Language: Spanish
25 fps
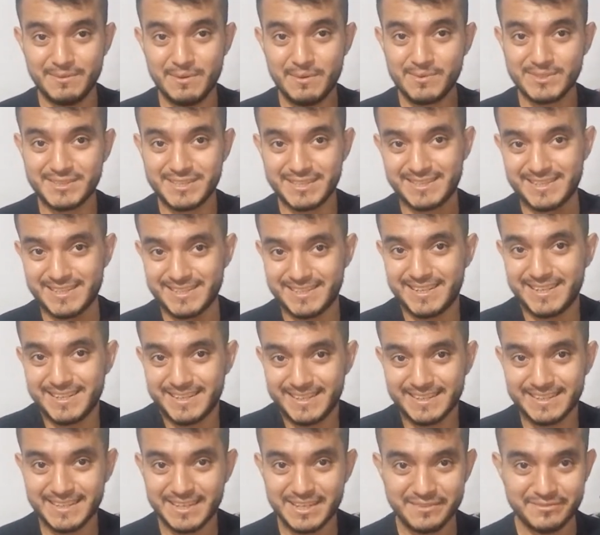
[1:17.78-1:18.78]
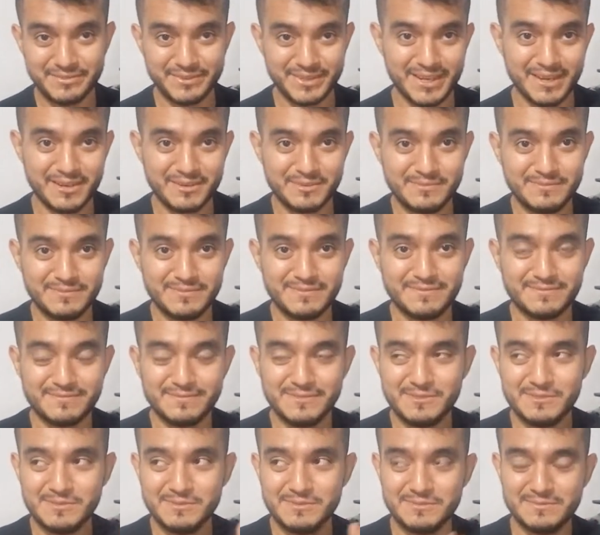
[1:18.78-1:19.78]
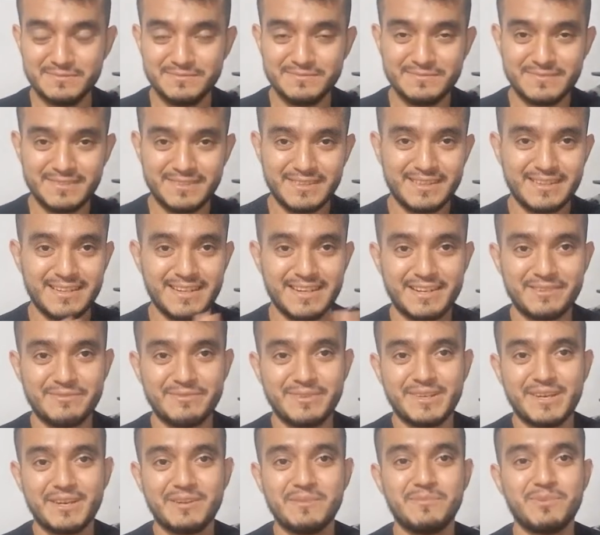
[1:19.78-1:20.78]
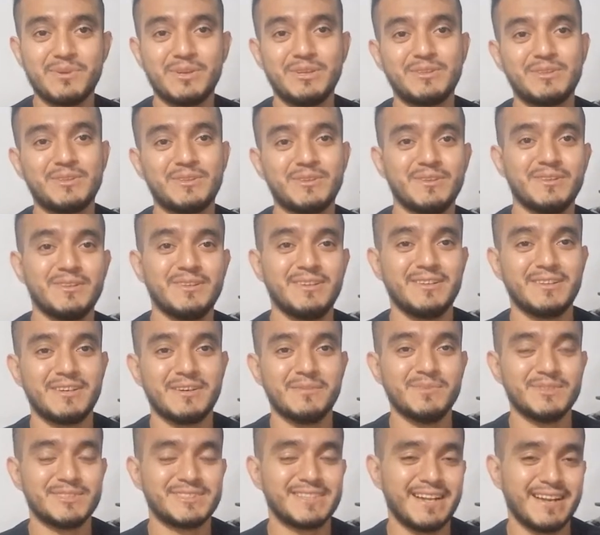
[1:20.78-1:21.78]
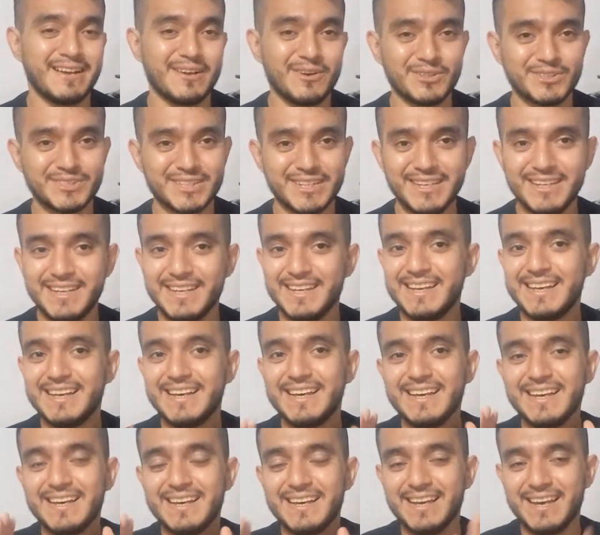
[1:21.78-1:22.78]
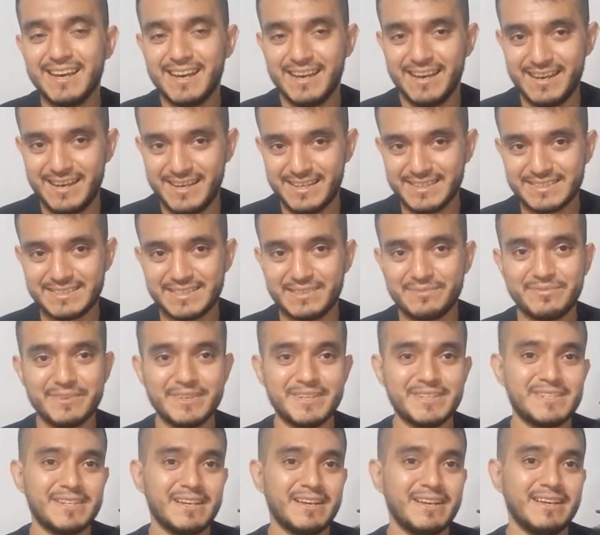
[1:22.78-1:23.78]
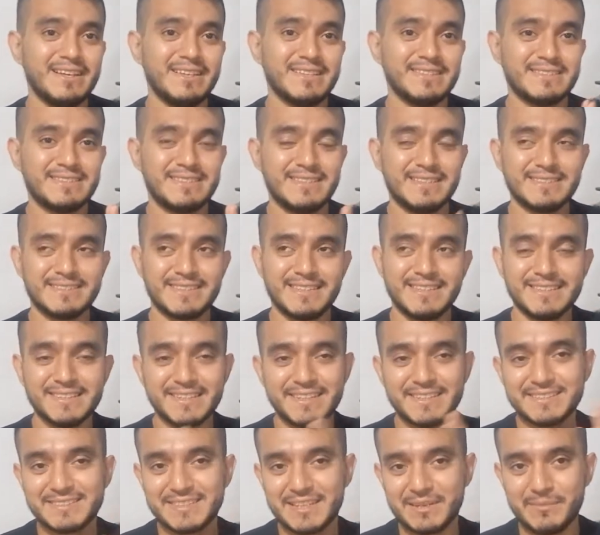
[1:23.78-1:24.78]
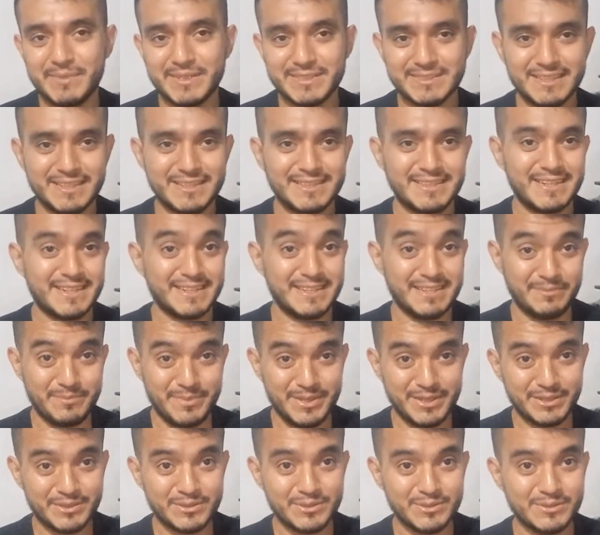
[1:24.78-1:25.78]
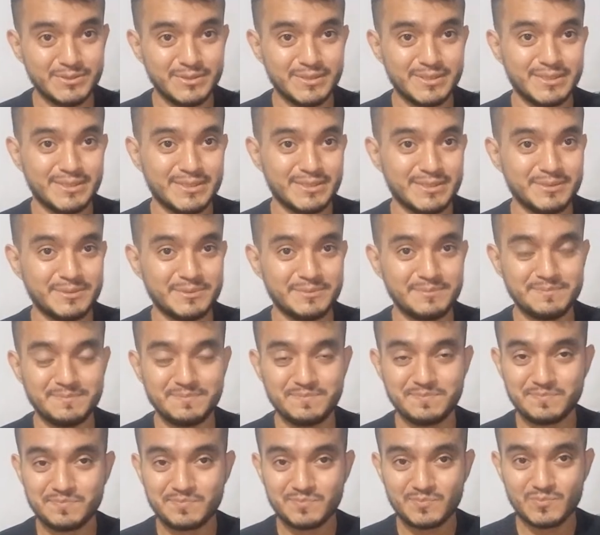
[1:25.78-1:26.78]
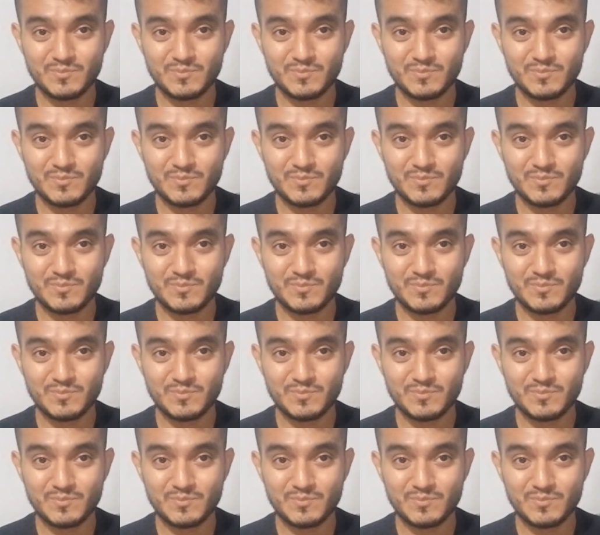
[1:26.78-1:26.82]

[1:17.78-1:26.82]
vamos a tratar de clarificar un, clarificar un poquito de cómo está la cosa. A esta fecha, este es el tercer mes del tratamiento. Em,